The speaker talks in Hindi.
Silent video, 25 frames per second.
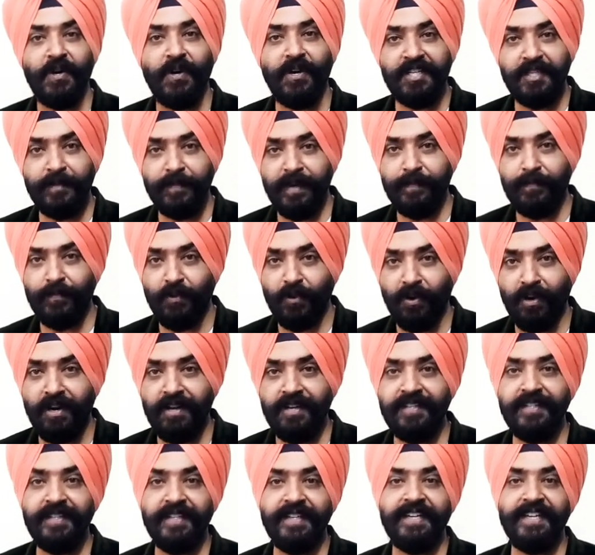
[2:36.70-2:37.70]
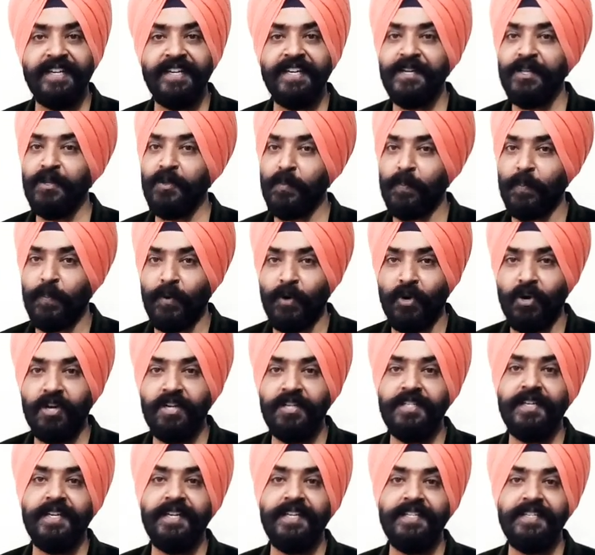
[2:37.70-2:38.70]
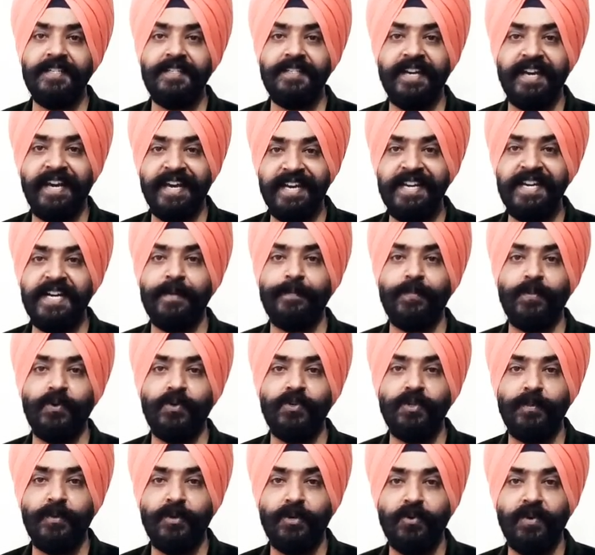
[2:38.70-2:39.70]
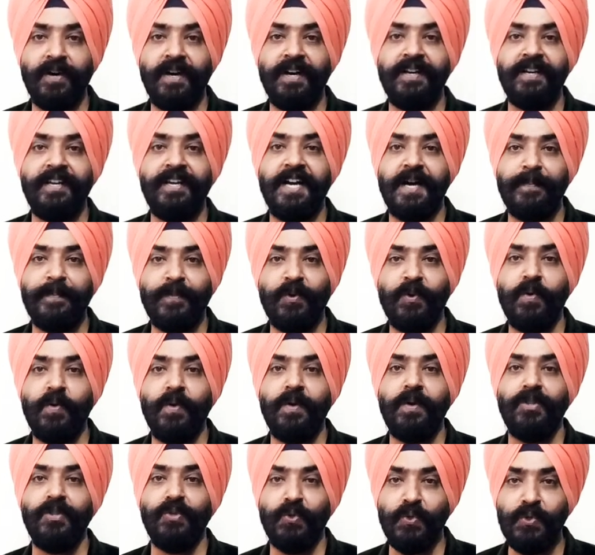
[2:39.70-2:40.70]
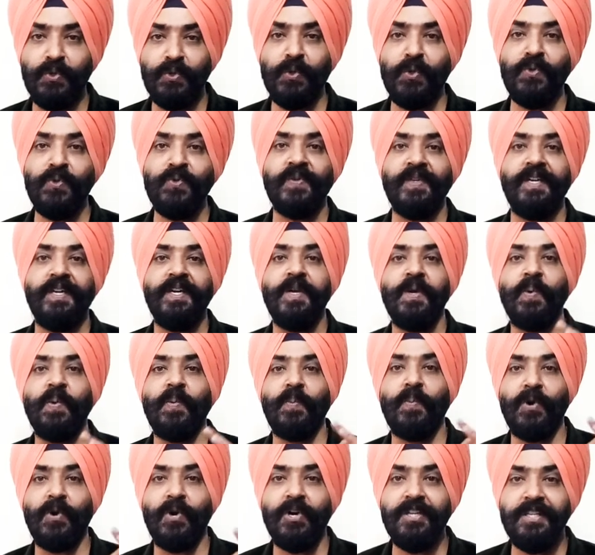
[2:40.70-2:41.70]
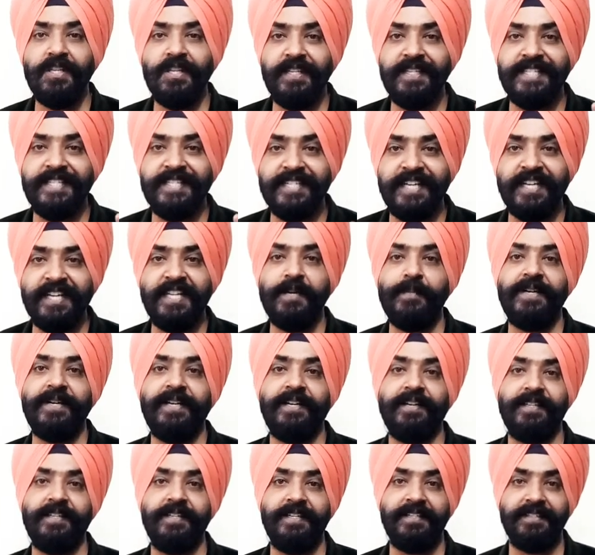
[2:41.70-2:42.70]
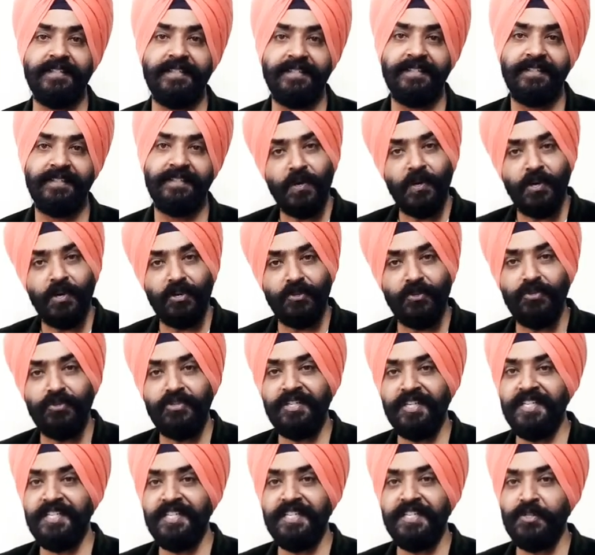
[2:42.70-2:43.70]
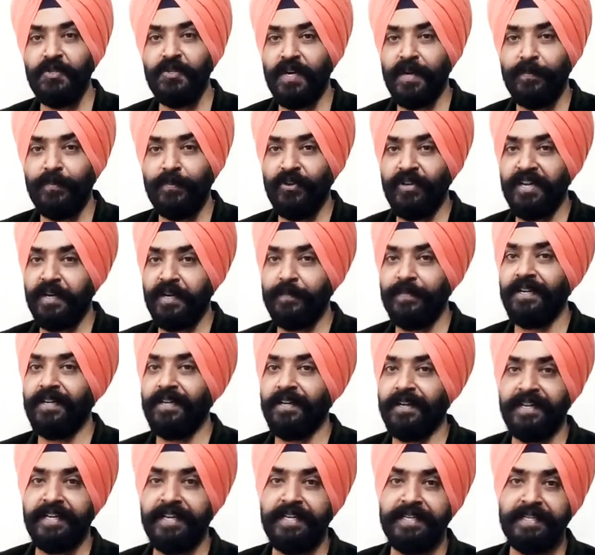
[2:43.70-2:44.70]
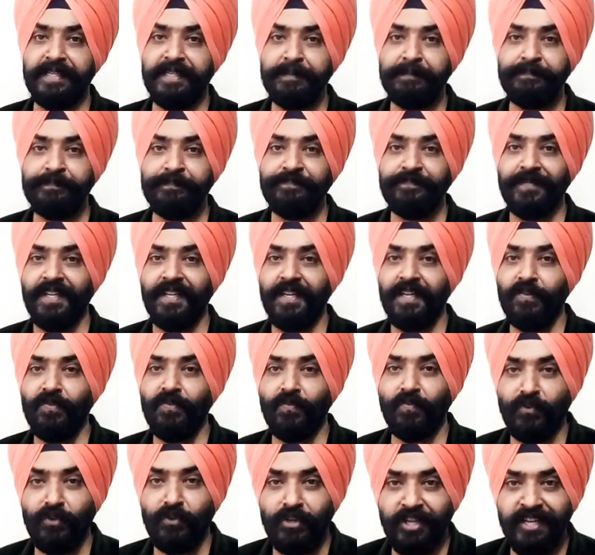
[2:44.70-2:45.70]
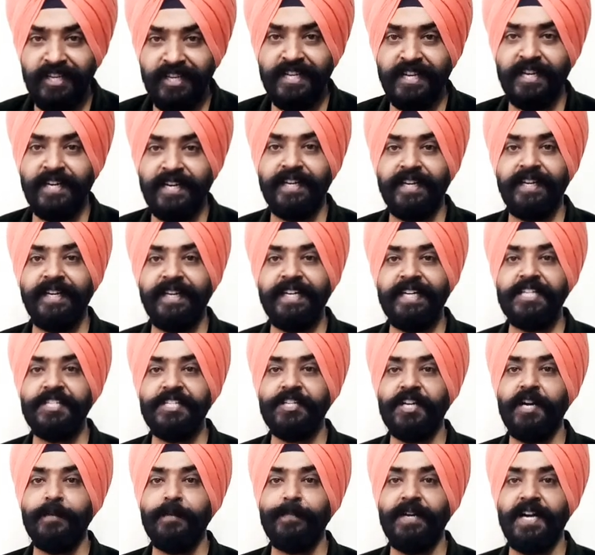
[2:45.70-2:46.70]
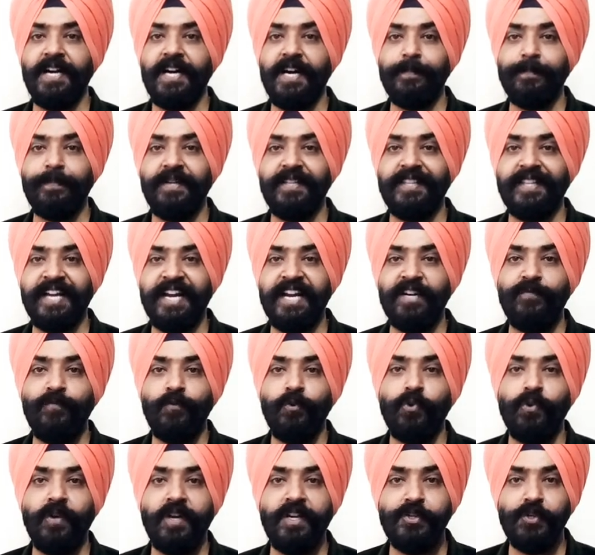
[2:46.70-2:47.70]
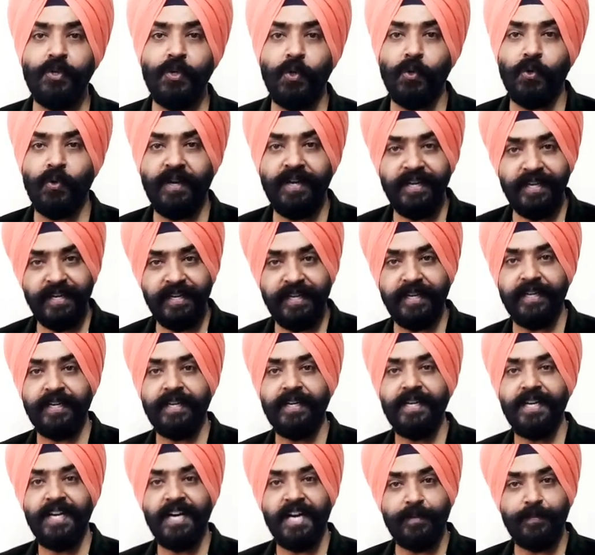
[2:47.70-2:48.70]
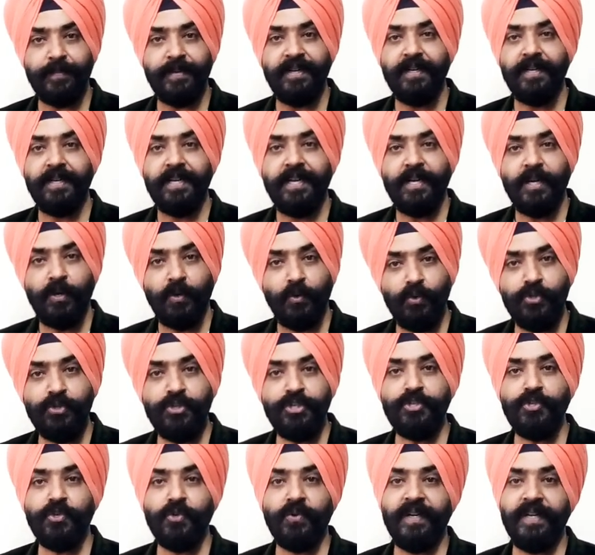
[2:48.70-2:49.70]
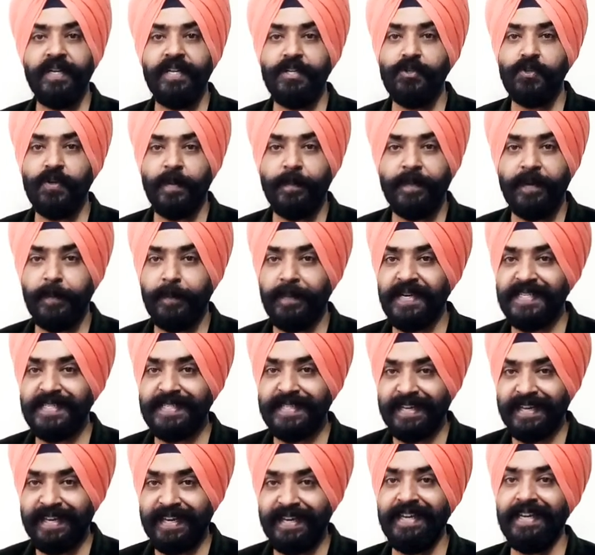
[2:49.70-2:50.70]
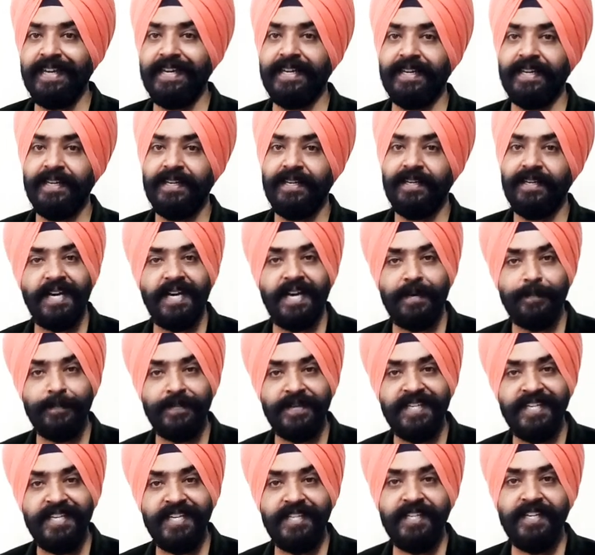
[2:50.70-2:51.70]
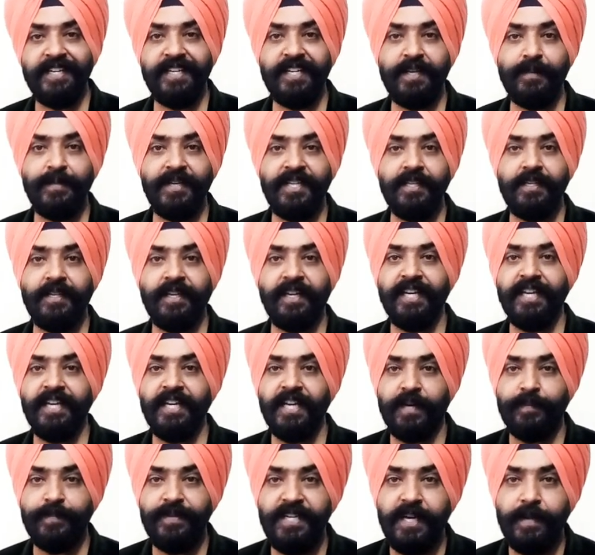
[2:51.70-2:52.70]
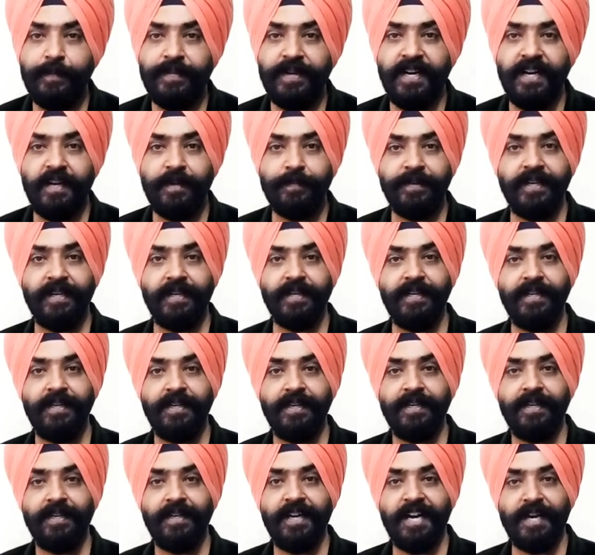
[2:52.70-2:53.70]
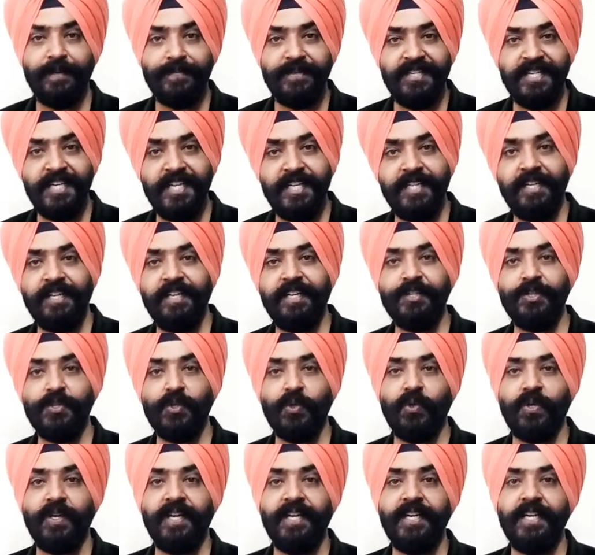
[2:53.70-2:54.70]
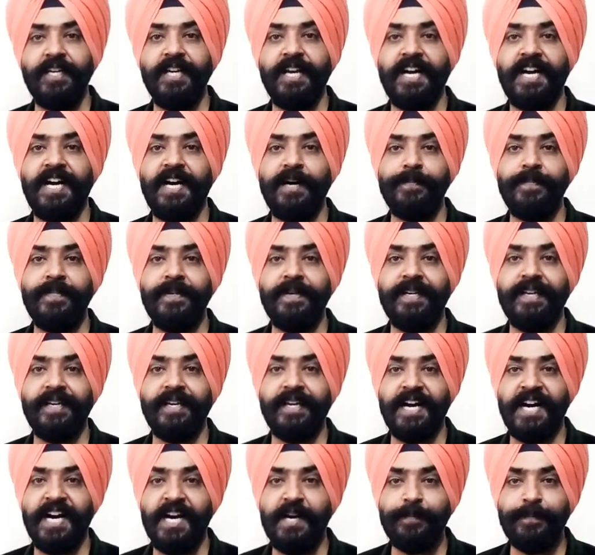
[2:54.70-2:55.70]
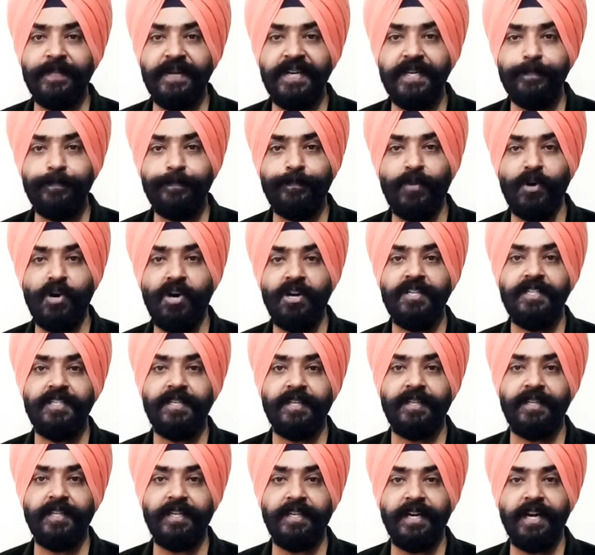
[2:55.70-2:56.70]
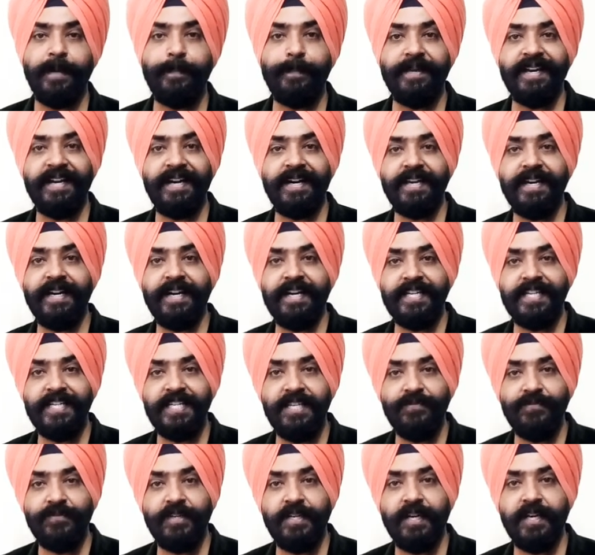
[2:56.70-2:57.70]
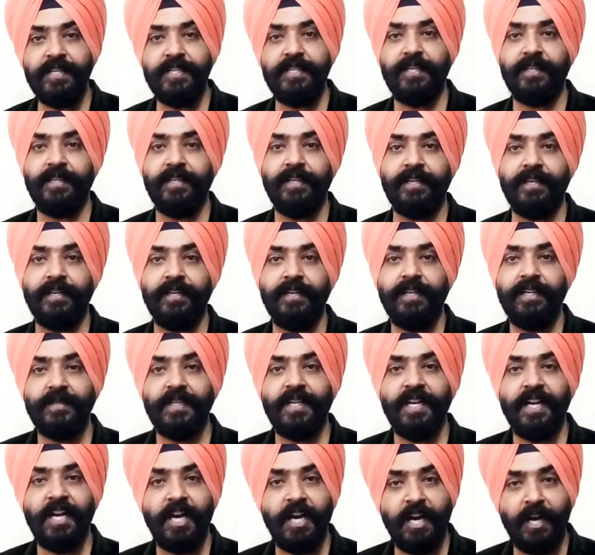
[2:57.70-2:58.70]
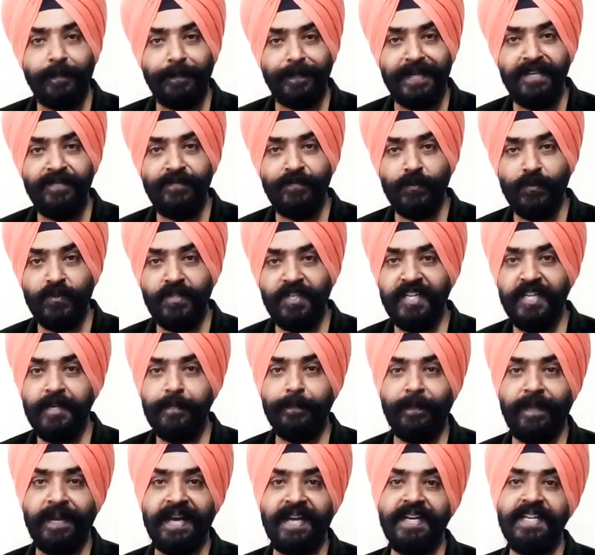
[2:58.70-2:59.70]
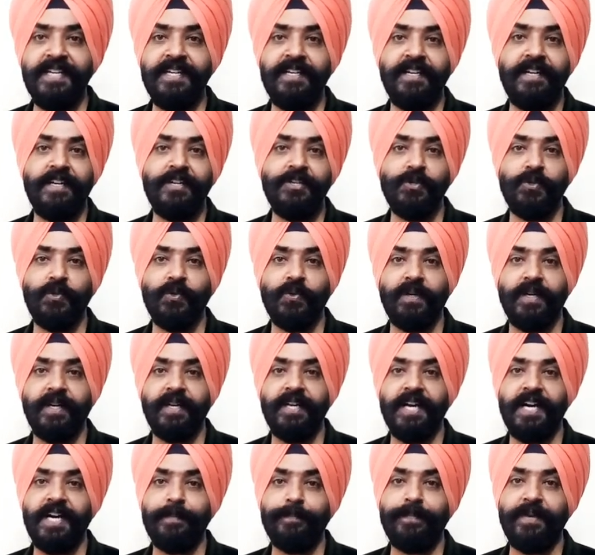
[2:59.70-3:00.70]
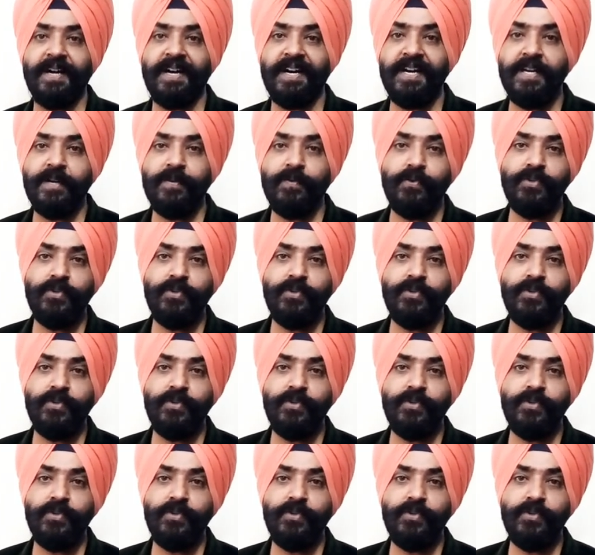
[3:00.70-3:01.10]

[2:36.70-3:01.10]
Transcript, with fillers: और जब आप गौर से देखेंगे तो बहुत सारी चीजें हैं आपको जो भगवान ने आपको दूसरों से बहुत ज्यादा बेटर दी है और दूसरी चीज जो आपको यहाँ पे करनी है ना वो ये करना है कि जहाँ पे आप थैंकफुल होना शुरू हो गए हैं अब उन चीजों के लिए जो आपके पास हैं आप ये देखना बंद करें कि अभी आप कहाँ पे हैं आप ये देखना शुरू करें कि आप कहाँ पे पहुंच सकते हैं आप क्या क्या अचीव कर सकते हैं अपनी फ्यूचर की प्लानिंग करना शुरू करें आप हर